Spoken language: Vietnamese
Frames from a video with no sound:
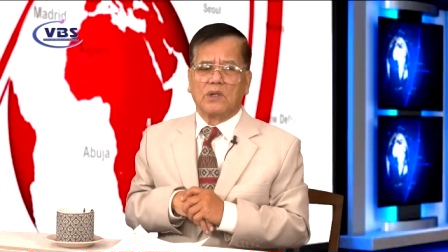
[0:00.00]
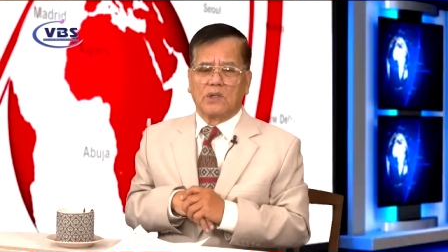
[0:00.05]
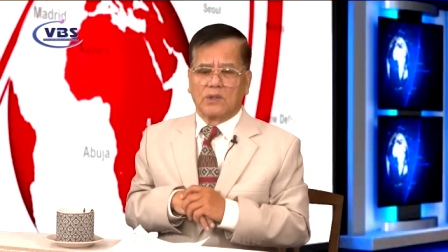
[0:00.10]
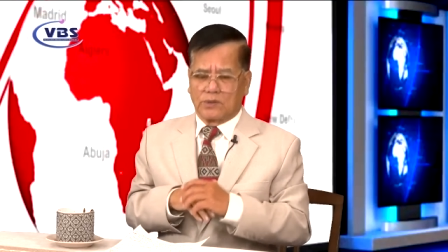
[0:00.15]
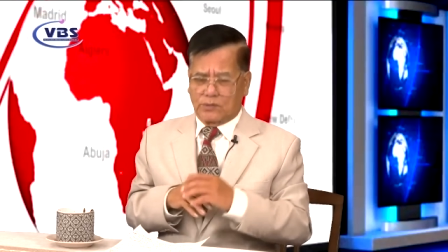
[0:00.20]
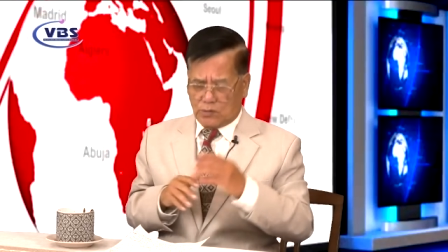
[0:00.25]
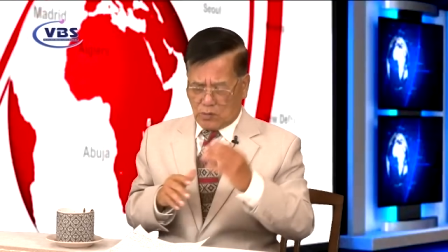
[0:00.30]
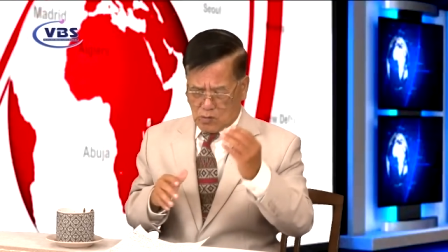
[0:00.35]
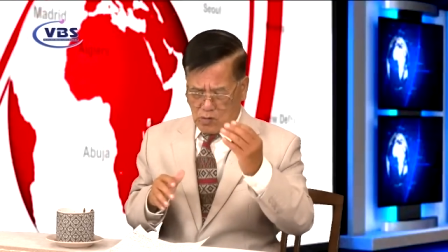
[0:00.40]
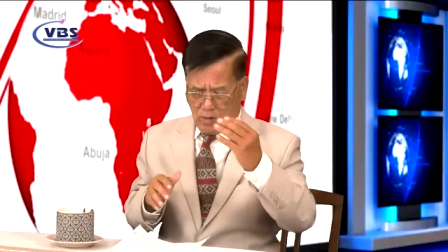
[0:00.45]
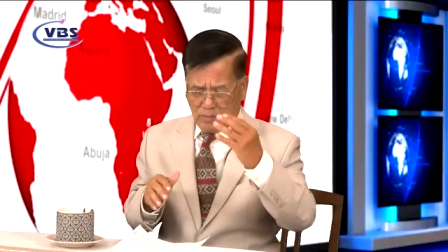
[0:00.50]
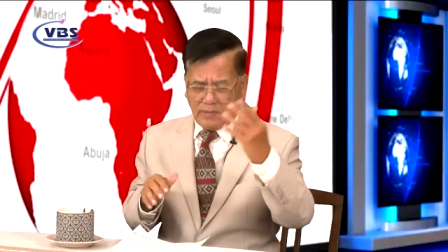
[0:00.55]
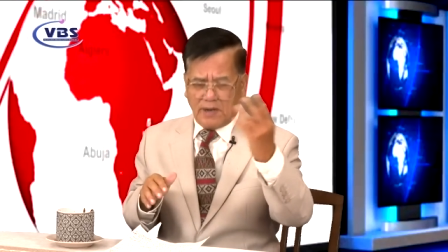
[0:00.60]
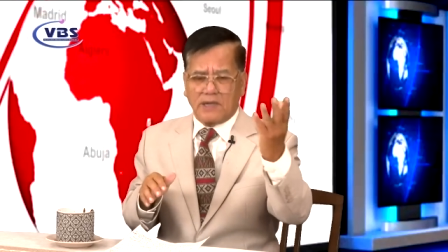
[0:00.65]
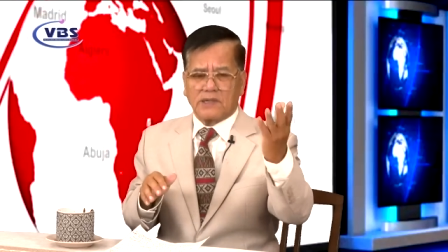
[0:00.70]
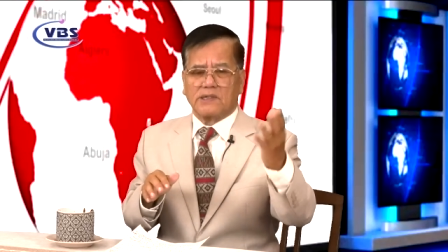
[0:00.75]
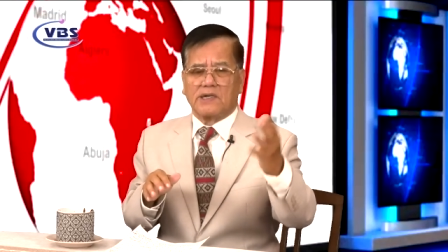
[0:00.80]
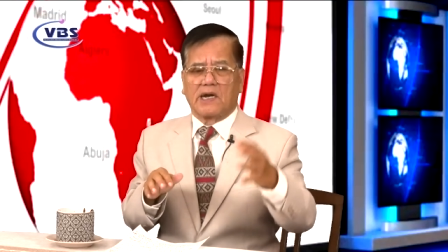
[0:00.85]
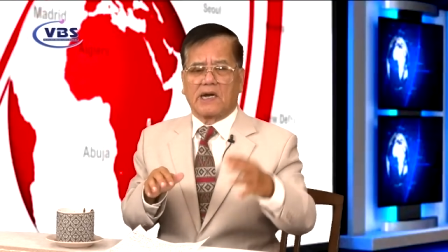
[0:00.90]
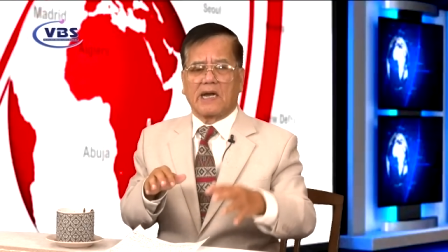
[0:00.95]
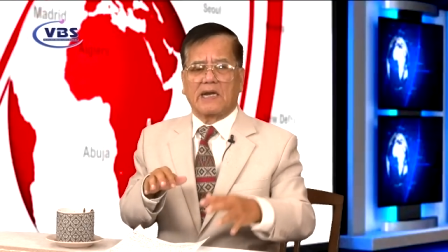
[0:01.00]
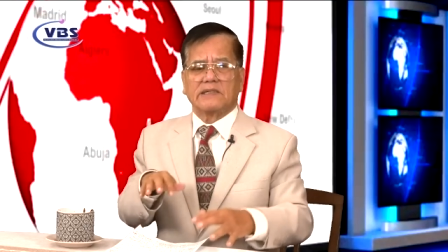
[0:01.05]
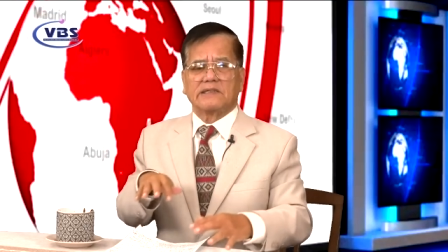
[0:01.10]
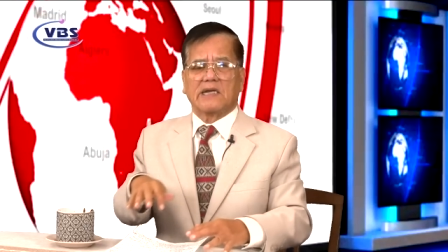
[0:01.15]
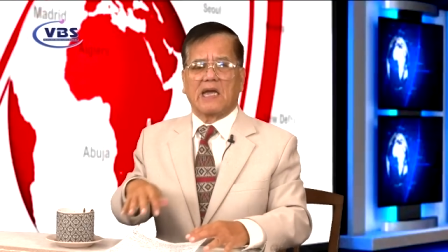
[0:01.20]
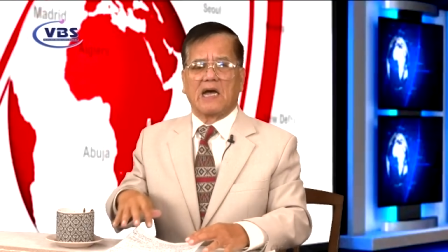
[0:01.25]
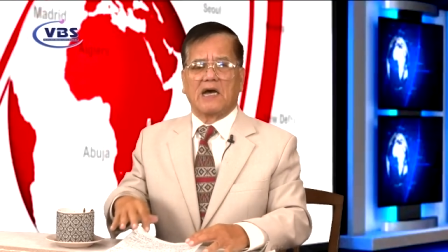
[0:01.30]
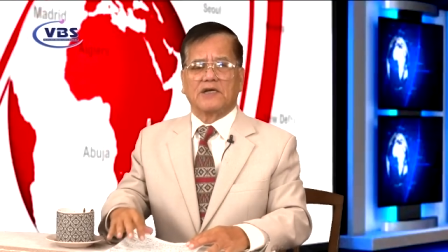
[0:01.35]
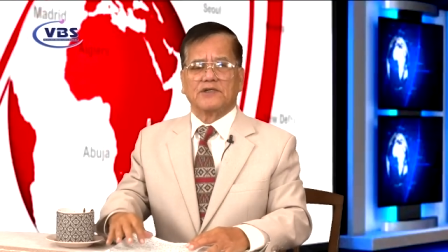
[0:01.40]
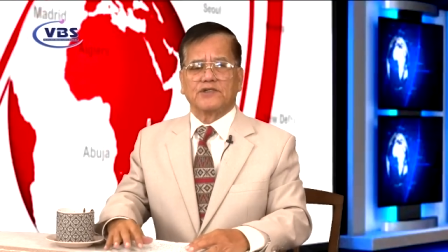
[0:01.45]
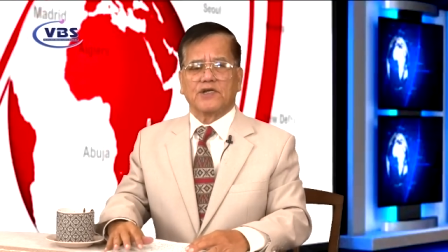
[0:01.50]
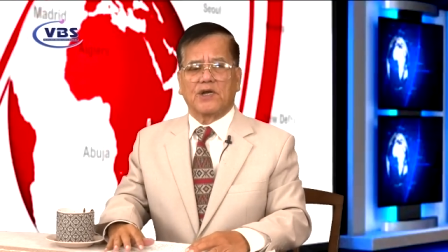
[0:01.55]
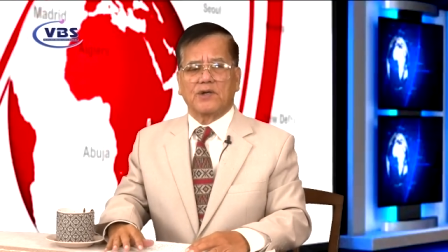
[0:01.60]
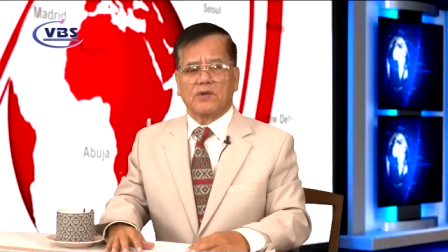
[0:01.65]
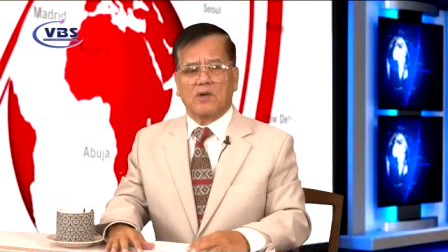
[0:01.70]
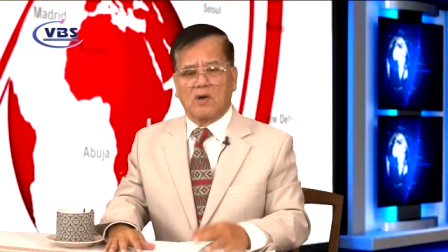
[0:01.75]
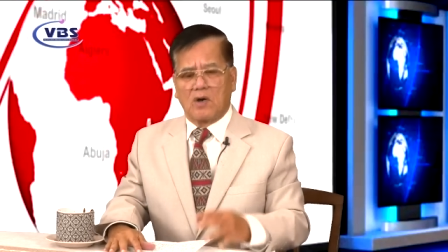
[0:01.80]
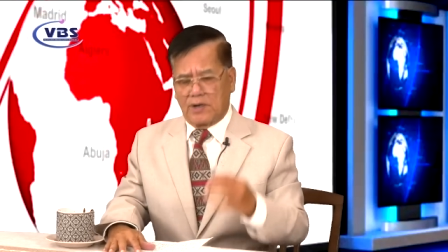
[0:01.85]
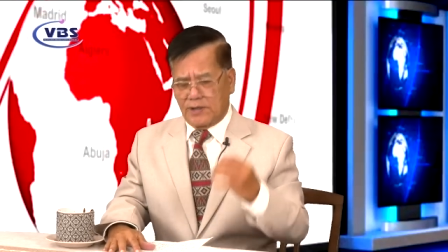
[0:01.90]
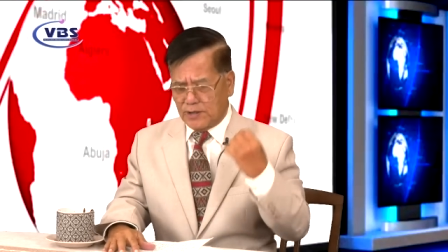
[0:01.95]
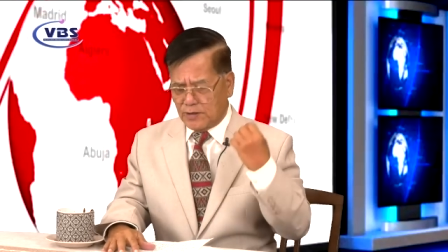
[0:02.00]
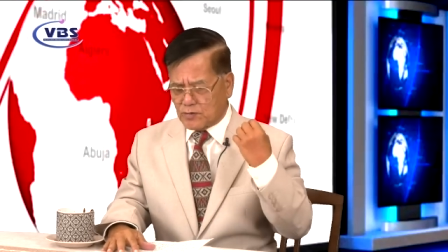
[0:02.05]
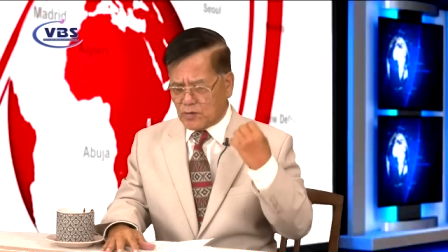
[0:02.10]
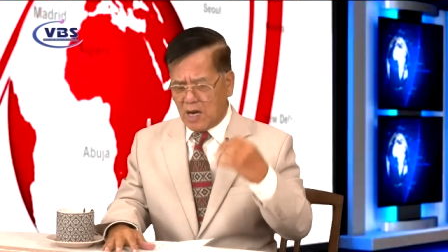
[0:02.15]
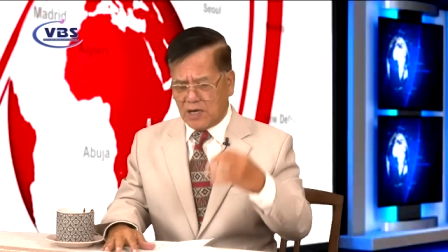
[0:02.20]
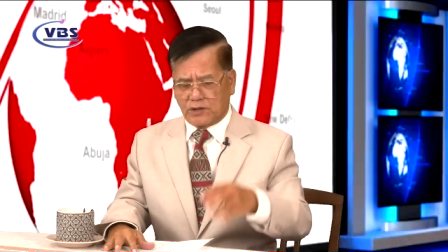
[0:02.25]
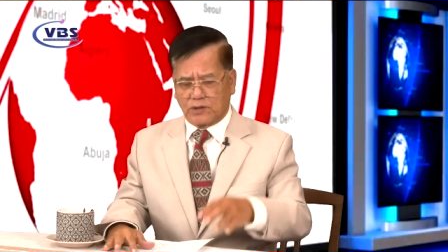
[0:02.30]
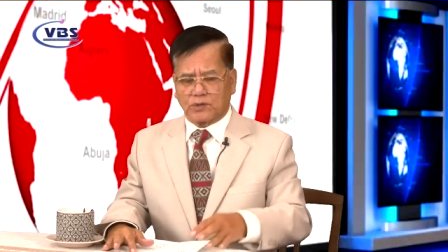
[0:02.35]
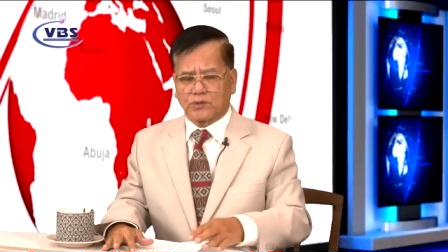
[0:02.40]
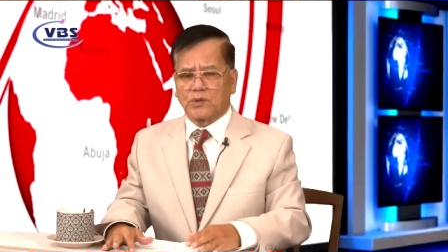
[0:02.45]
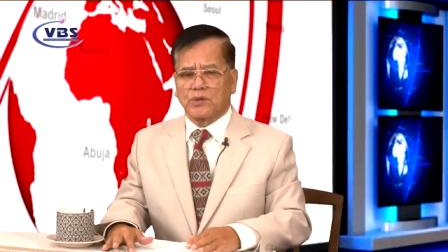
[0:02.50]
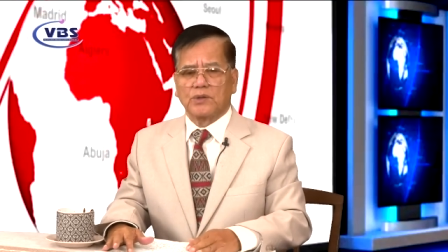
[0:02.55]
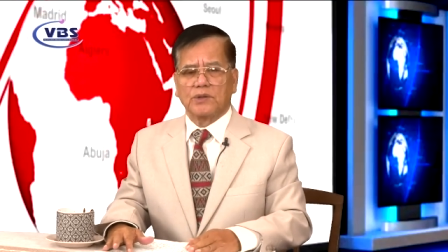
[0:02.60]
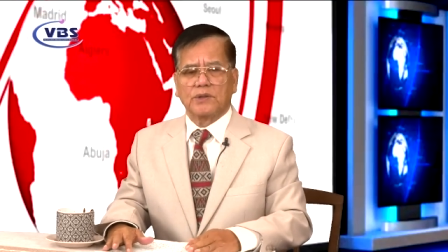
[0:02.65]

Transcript: Tôi có mấy người khán giả ở trên đó họ điện thoại cho tôi.